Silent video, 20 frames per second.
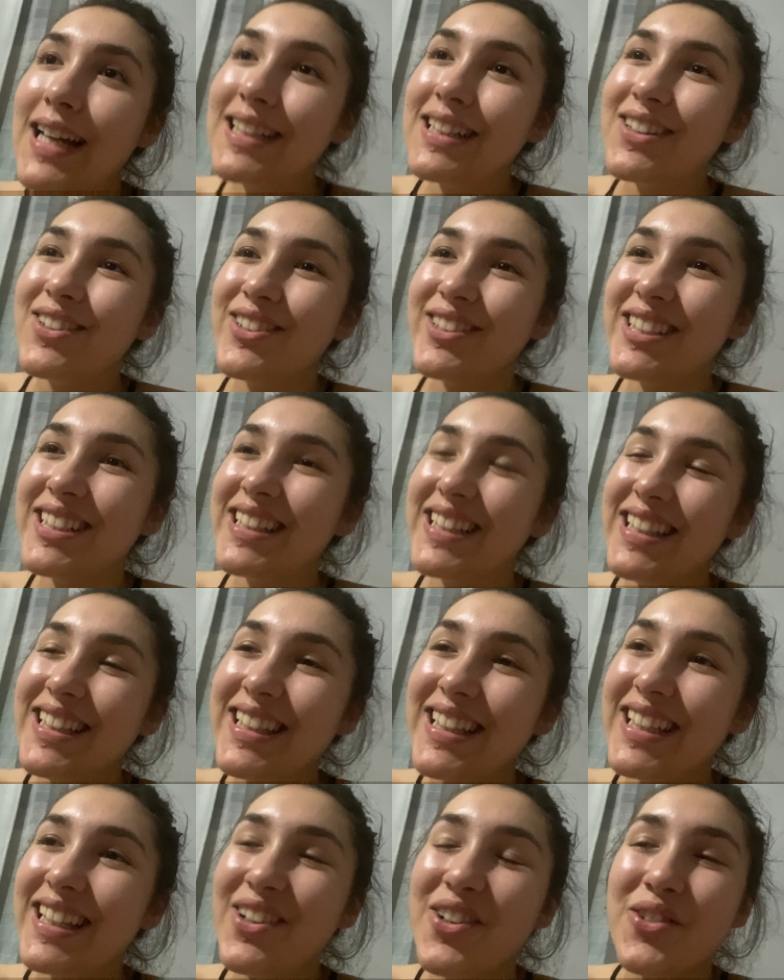hoca dedi
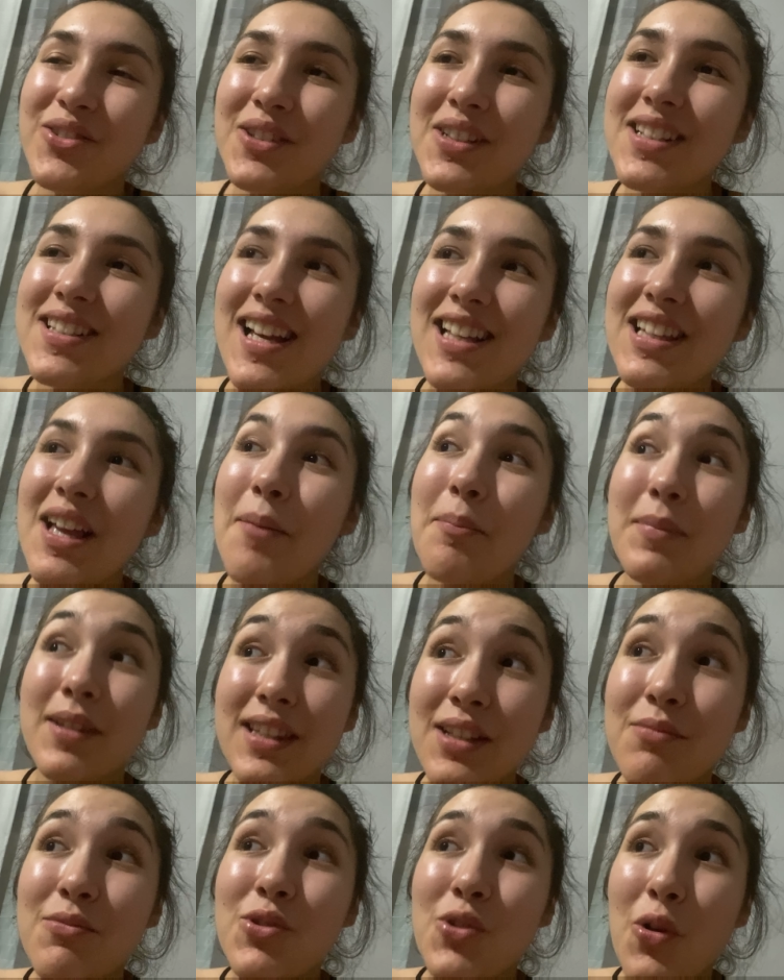ki onları zaten
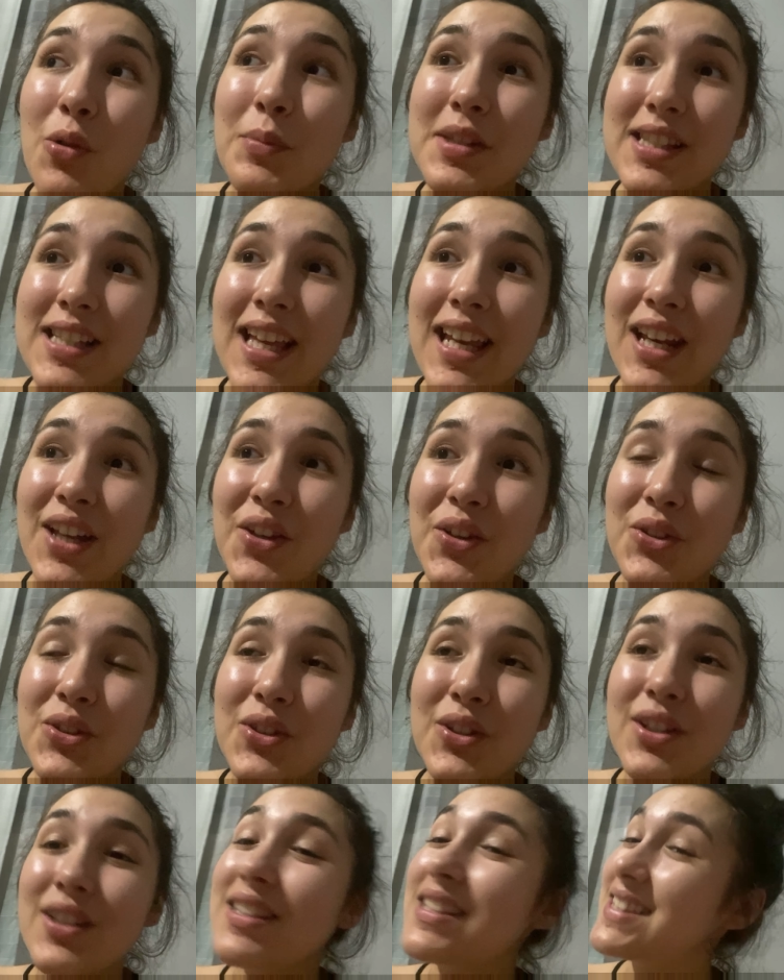bitirmiş olmanız
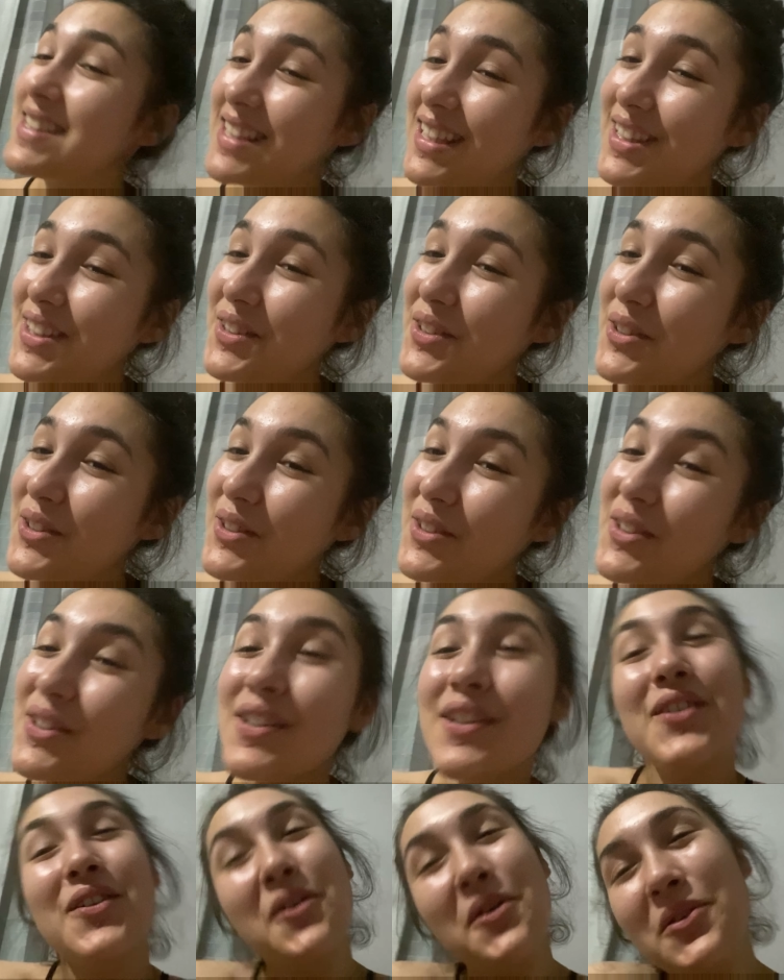gerekiyordu. Salı günü
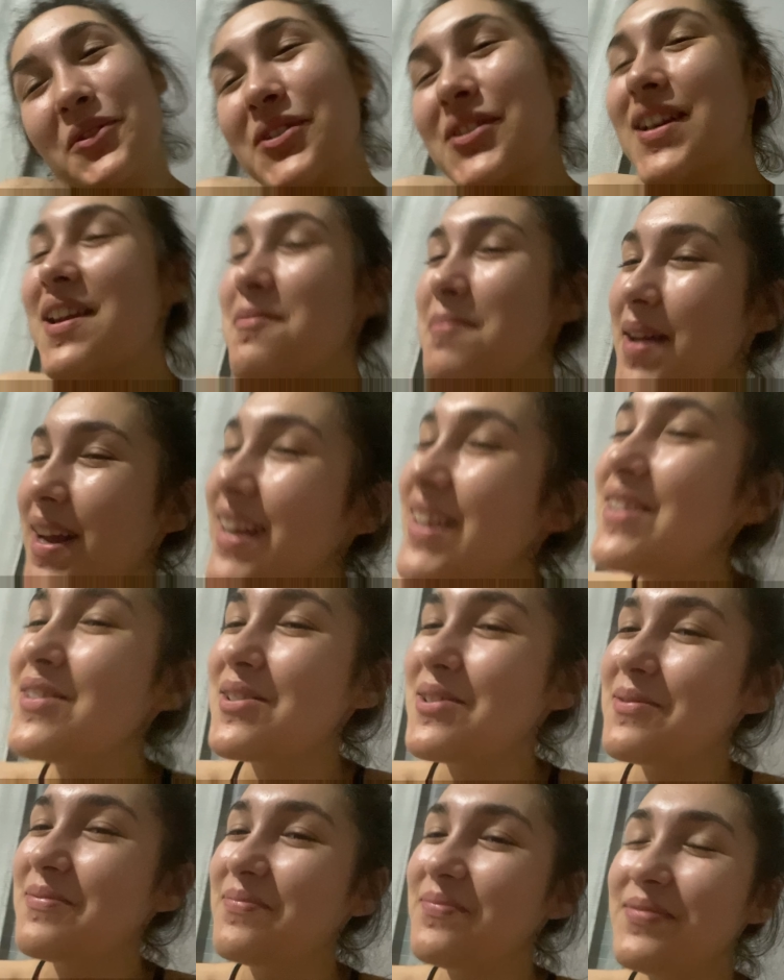kontrole
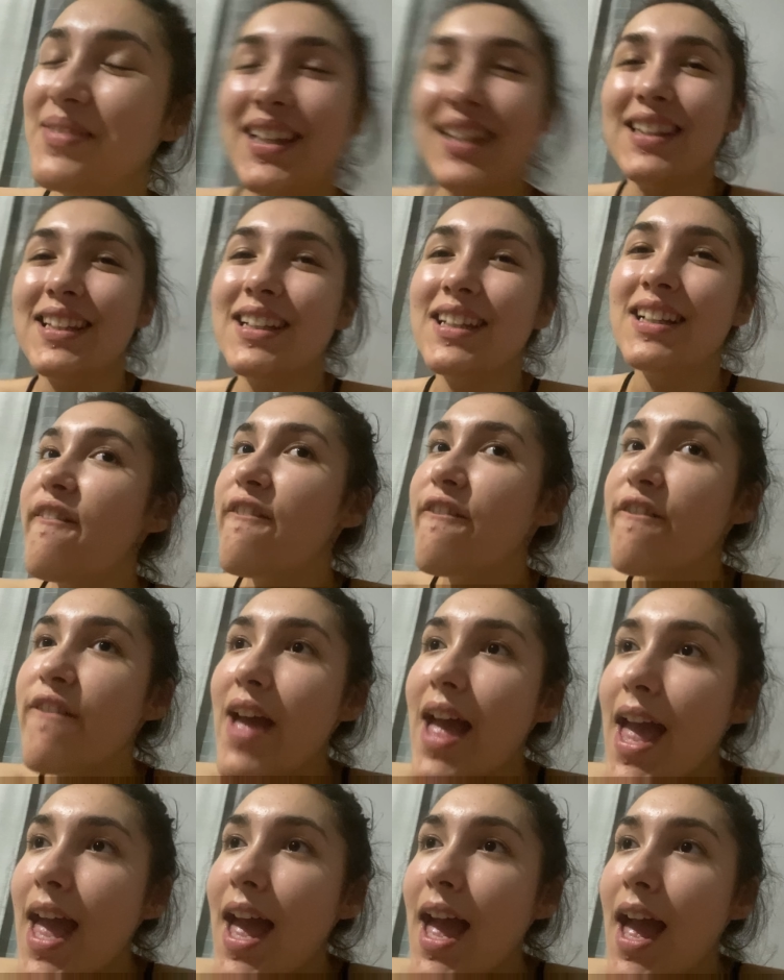bekliyorum dedi.
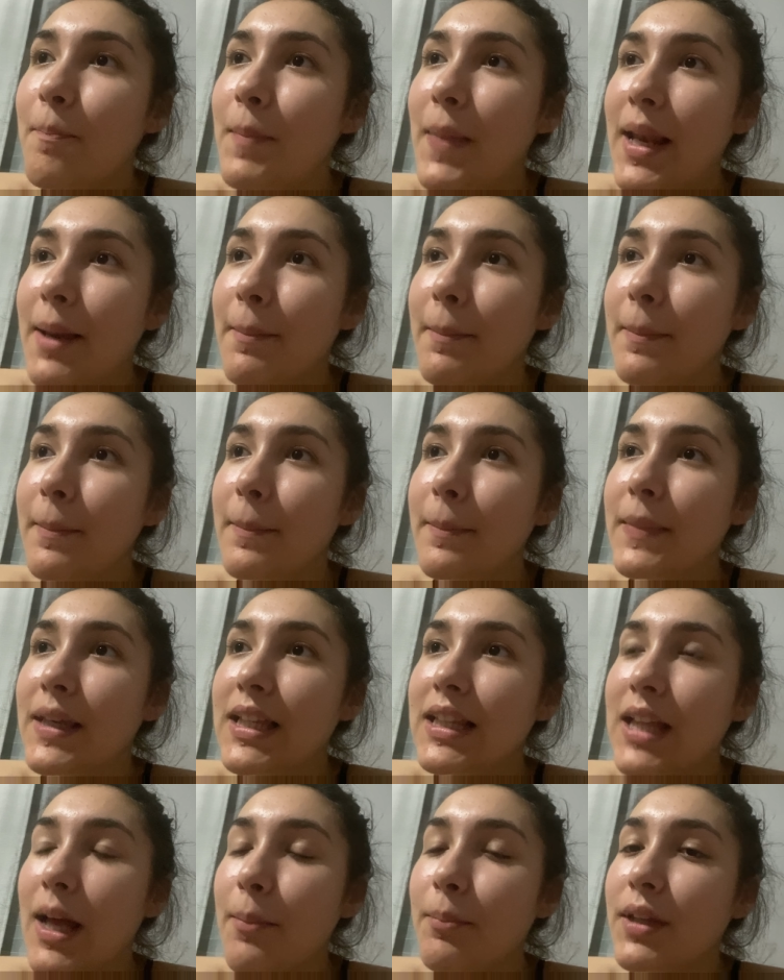Ve benim
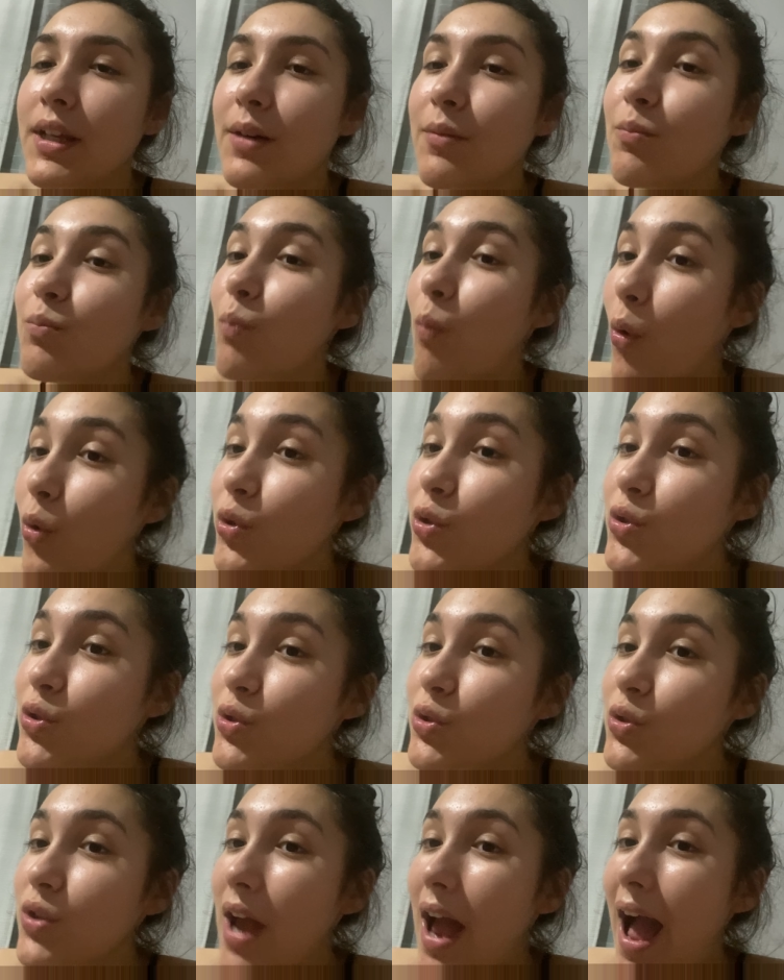kitaplarım boş.